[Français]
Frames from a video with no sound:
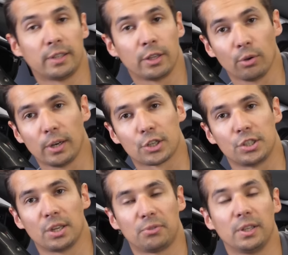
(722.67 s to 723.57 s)
Tiger. Là, j'ai
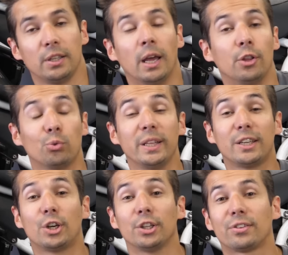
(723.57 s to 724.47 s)
déjà filé tous les
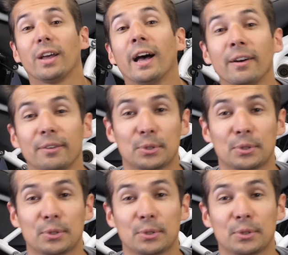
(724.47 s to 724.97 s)
cotes. Hein.